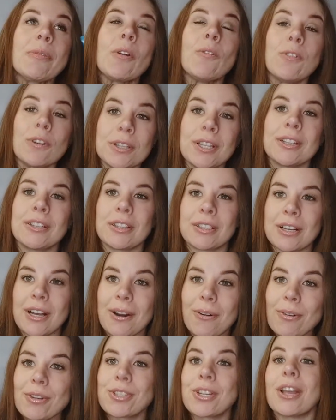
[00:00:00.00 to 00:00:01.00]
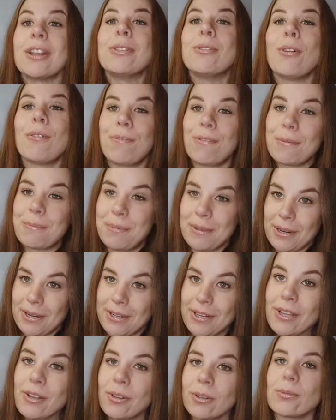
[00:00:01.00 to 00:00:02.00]
Вот этот хороший, но
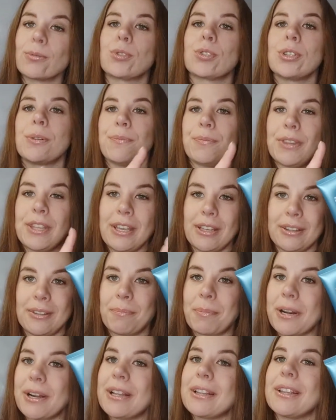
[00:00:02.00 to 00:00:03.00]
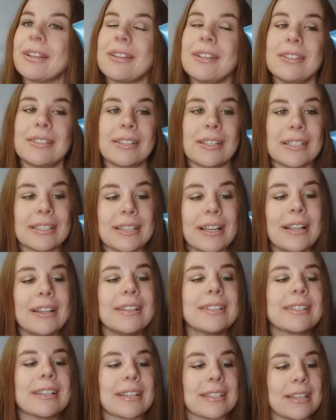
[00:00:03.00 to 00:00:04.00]
Фаберлик лучше. Нет, про этот не
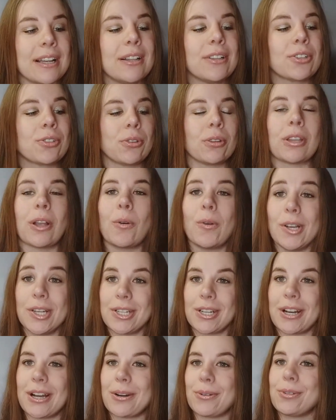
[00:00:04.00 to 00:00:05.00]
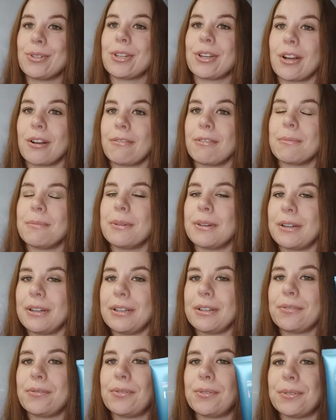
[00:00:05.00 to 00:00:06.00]
сказала, сказала, что такой же хороший, как
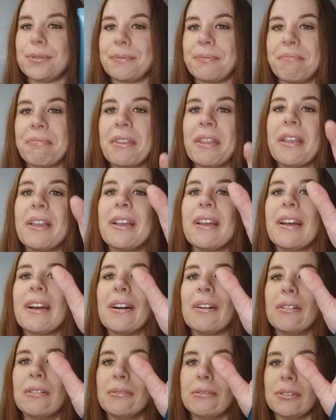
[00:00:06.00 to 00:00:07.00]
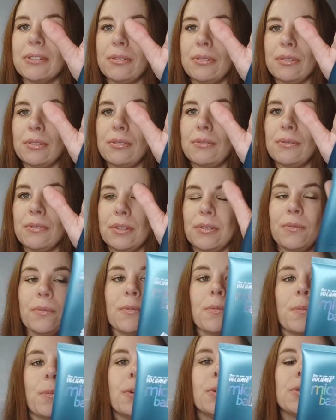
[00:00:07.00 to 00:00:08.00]
Фаберлик. Все. Вот, то есть вот
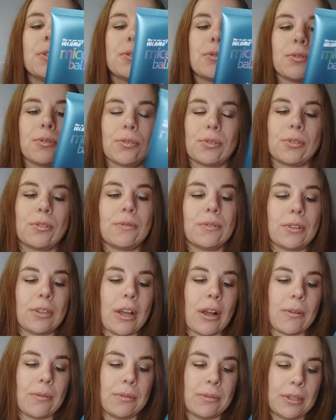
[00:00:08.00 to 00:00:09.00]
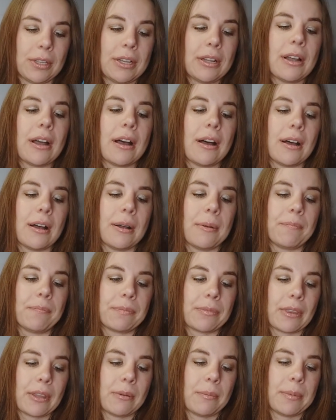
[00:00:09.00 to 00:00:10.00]
полностью то, что вот как он, да, а,
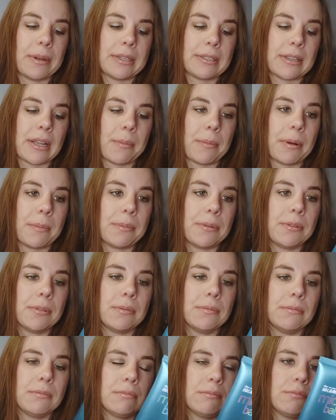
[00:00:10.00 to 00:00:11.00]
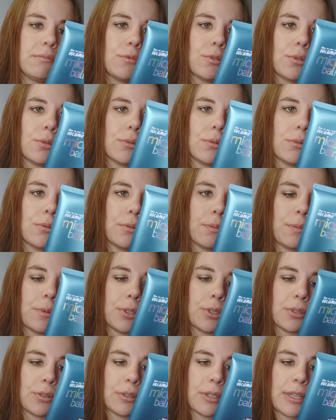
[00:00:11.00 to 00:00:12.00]
бальзам объем, что тут он
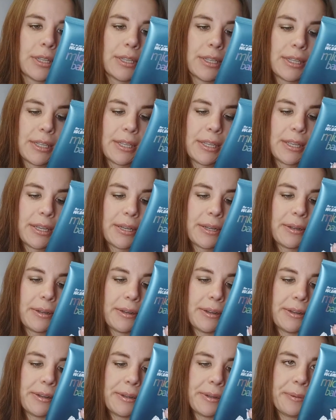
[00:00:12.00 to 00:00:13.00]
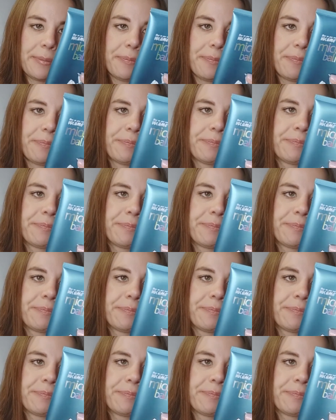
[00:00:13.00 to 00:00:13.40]
пишет. А,